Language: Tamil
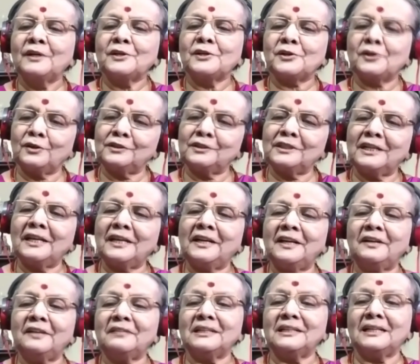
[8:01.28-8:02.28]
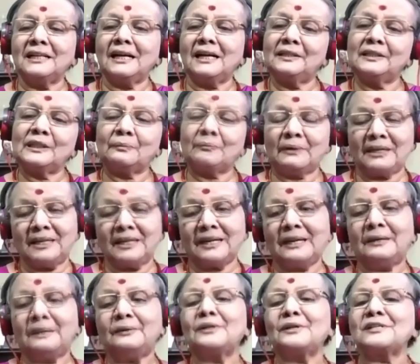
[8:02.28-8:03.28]
சோதனைன்னு வந்தா அதுக்கு
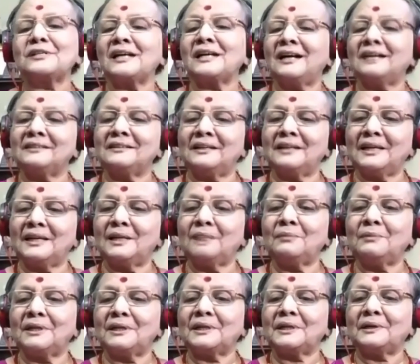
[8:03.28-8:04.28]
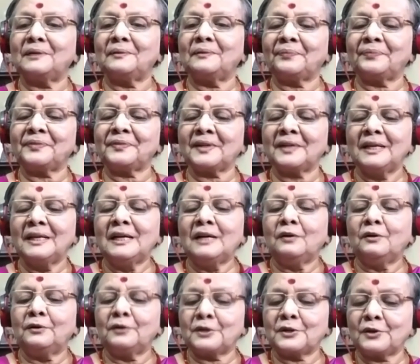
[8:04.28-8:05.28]
பின்னாடி ஒரு சாதனையும் இருக்கும்
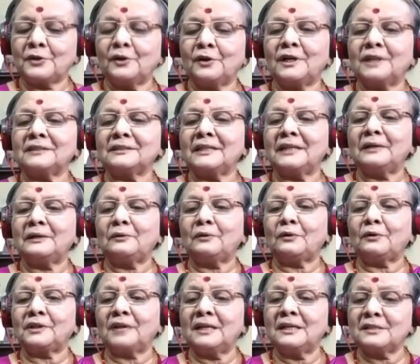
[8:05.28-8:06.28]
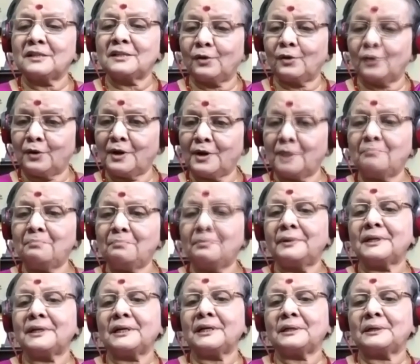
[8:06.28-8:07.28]
ஒரு சோகத்தை கொடுத்தா ஸ்லோகம்
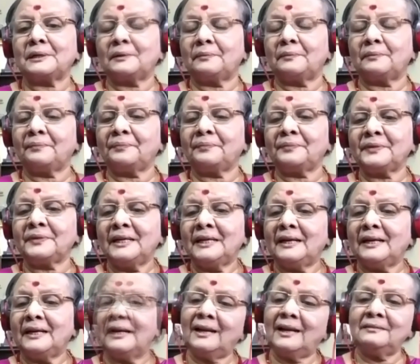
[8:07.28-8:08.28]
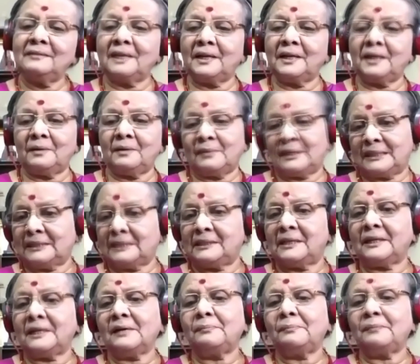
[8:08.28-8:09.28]
பிறக்கும் எல்லாம் தெரியும்
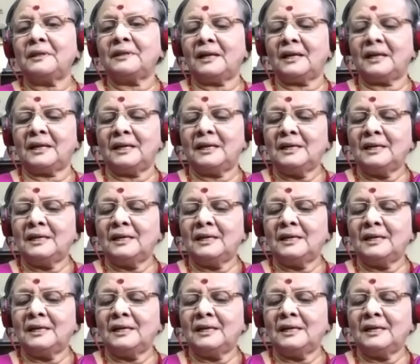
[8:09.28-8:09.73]
பட்டதிரைக்கு அப்படித்தானே